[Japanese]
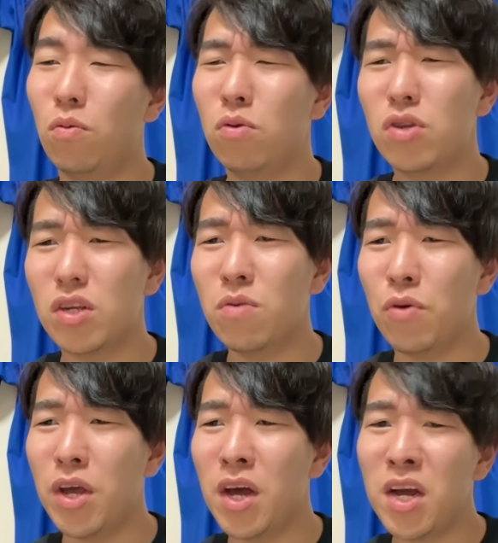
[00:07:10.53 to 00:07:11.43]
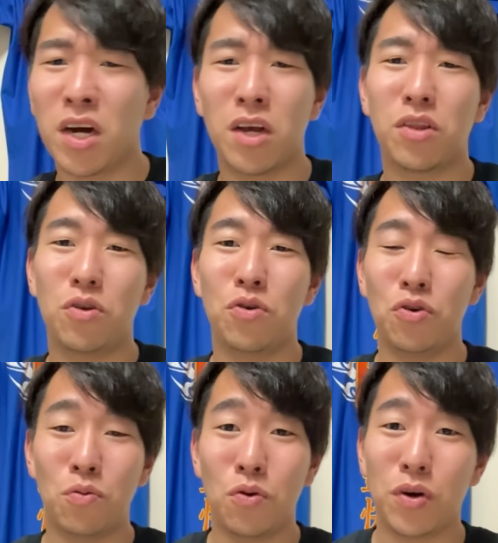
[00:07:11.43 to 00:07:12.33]
いつは全部 AI かなっていうふうに
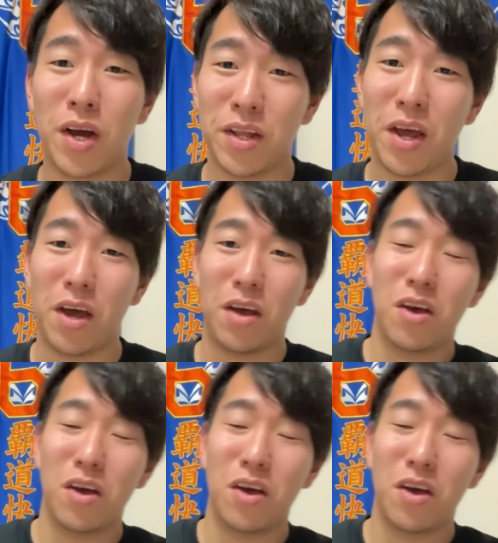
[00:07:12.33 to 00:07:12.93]
思うぐらいね、